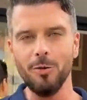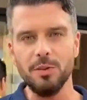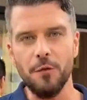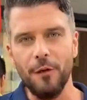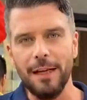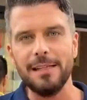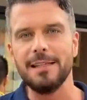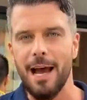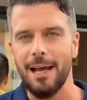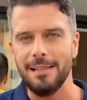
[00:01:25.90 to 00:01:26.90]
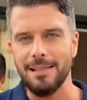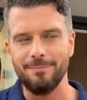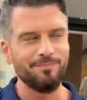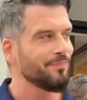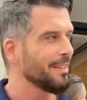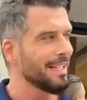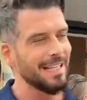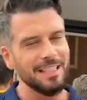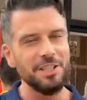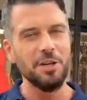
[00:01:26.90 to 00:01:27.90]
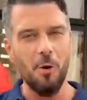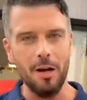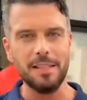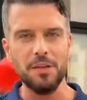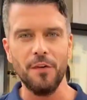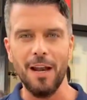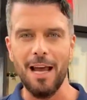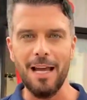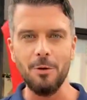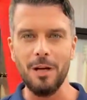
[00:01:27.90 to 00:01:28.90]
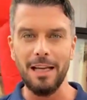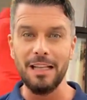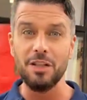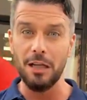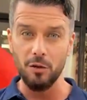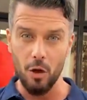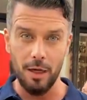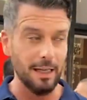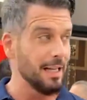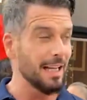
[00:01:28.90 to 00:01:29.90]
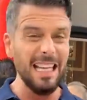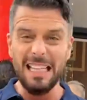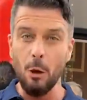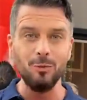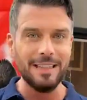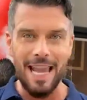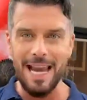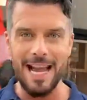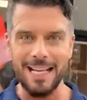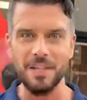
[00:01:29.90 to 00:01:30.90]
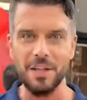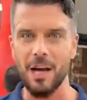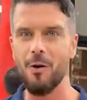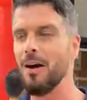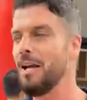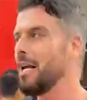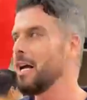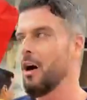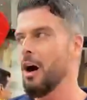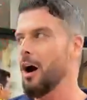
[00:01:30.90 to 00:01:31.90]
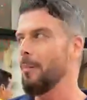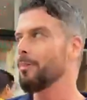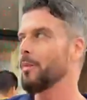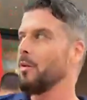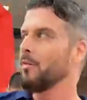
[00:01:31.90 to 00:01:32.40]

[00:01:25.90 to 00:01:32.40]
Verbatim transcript: Um dos diferenciais que a gente gosta de falar e o cliente adora, que não tem na região, ó,